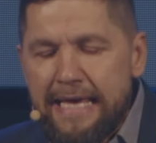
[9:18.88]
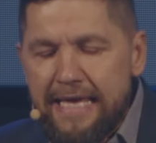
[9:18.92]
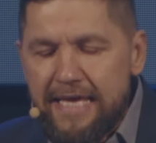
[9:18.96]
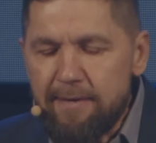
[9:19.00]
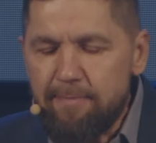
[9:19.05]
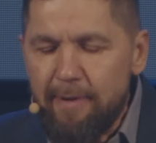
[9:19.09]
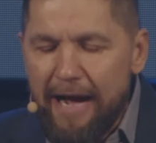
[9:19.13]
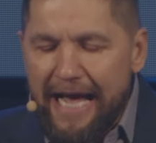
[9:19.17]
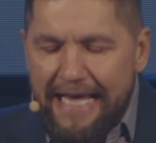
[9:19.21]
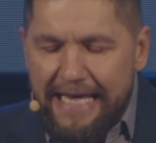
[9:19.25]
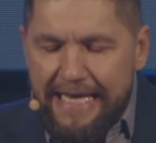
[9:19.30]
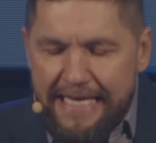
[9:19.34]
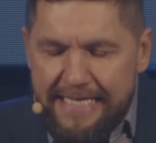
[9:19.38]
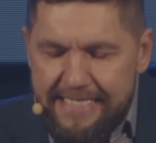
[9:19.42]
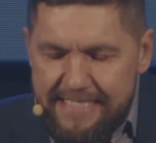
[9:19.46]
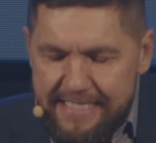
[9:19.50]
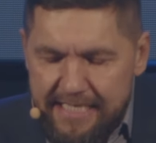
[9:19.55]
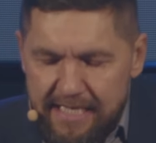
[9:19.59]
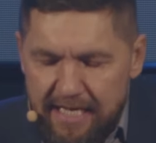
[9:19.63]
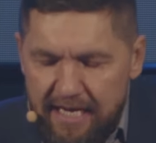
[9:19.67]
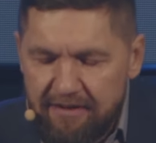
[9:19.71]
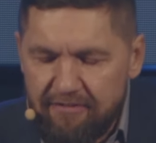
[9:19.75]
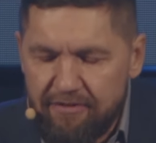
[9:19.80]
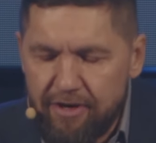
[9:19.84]
Ибо
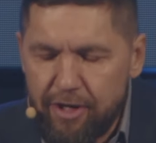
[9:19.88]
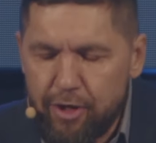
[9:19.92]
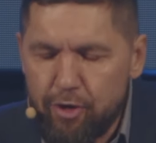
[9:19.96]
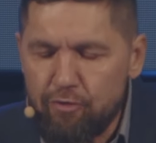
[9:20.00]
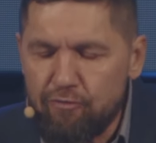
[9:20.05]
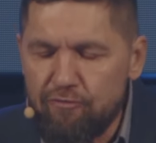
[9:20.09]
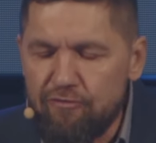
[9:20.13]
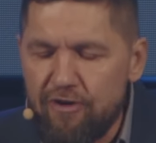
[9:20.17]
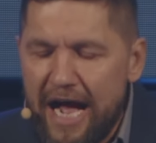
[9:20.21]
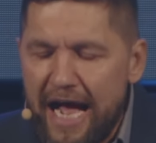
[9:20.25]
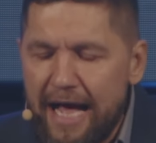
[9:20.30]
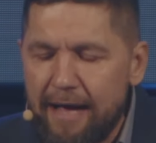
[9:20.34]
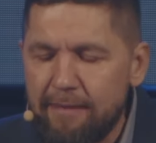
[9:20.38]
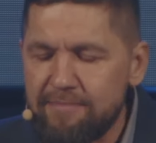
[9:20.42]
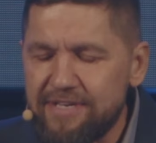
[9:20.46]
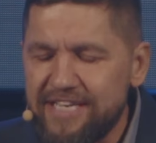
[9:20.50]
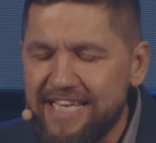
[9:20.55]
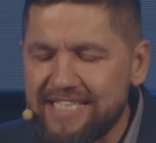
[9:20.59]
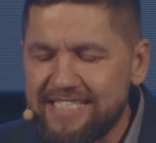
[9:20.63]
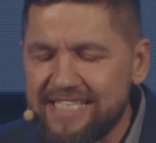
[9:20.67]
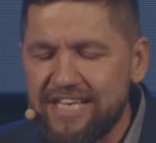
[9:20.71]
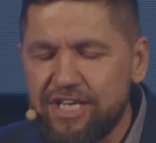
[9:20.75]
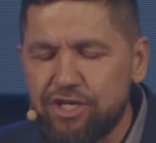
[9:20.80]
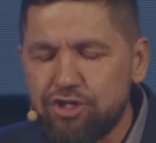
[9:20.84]
истинно говорю вам,
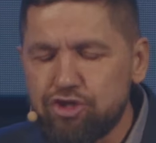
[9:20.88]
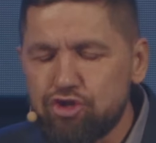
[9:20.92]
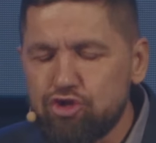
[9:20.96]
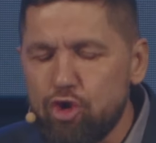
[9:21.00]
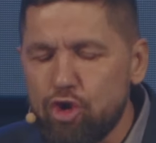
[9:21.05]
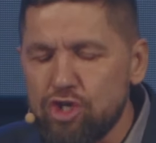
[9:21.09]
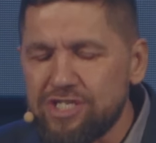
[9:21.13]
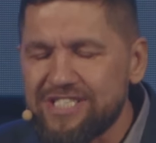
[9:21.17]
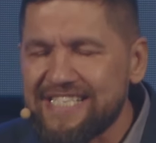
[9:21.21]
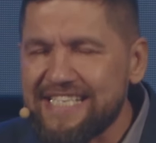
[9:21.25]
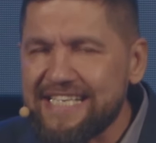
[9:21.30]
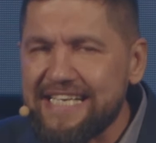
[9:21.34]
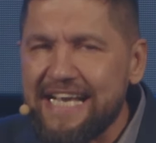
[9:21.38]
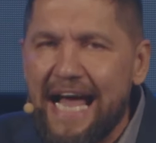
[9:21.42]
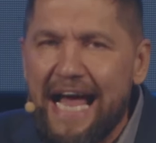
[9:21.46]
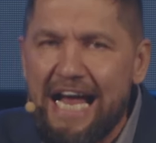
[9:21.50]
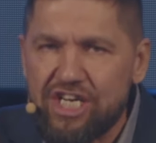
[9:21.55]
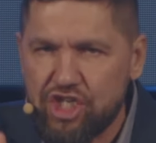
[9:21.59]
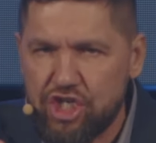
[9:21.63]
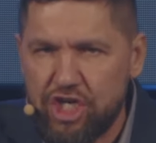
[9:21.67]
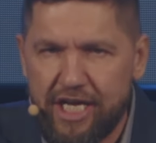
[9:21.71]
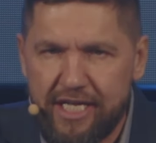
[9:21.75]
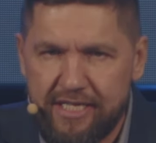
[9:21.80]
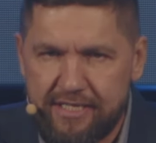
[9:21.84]
если кто
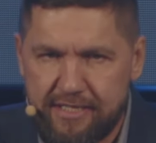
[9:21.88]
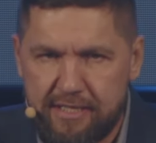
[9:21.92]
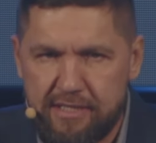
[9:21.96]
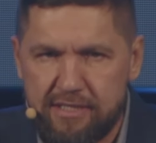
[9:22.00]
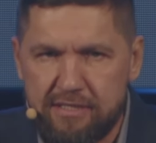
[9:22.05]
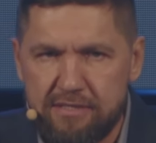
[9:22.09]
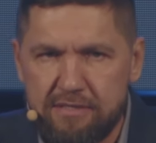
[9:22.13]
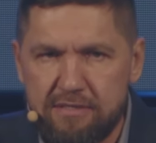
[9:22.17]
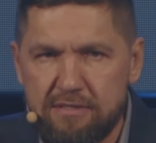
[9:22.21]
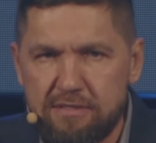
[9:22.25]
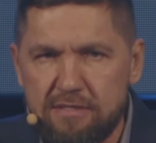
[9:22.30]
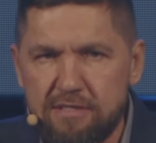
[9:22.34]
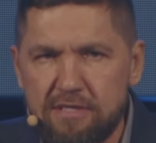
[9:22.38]
скажет,